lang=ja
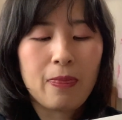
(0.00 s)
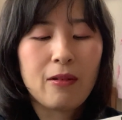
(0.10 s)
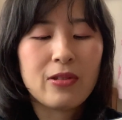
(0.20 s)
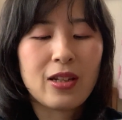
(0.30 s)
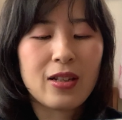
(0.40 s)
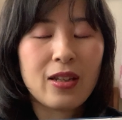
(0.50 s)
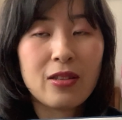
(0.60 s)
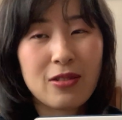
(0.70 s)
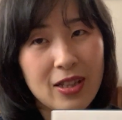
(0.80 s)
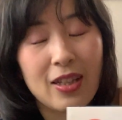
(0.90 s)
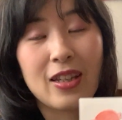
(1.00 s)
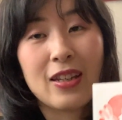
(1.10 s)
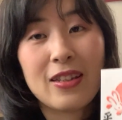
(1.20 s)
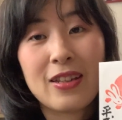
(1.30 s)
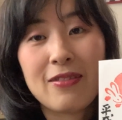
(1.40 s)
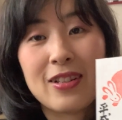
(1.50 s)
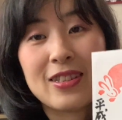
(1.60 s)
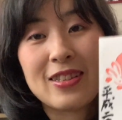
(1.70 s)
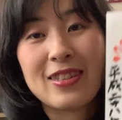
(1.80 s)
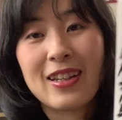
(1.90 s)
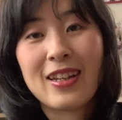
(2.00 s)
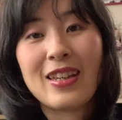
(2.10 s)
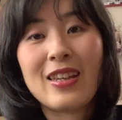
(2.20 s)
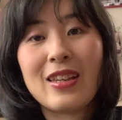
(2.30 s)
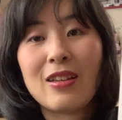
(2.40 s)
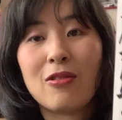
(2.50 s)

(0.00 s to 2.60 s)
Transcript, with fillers: ううさぎ好きには絶対